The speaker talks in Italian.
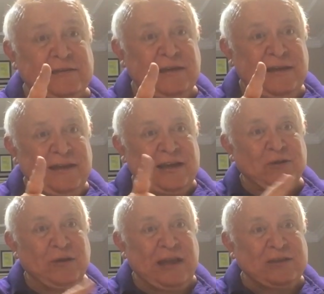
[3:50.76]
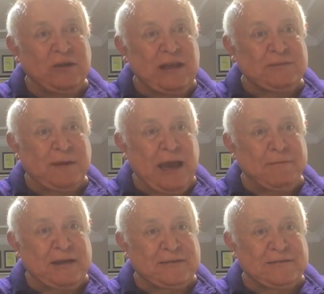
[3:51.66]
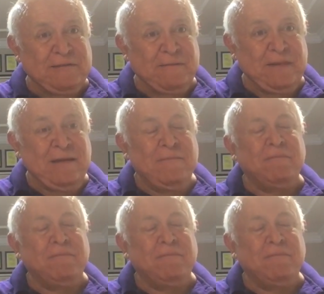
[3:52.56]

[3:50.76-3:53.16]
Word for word: che erano le onde forti, ma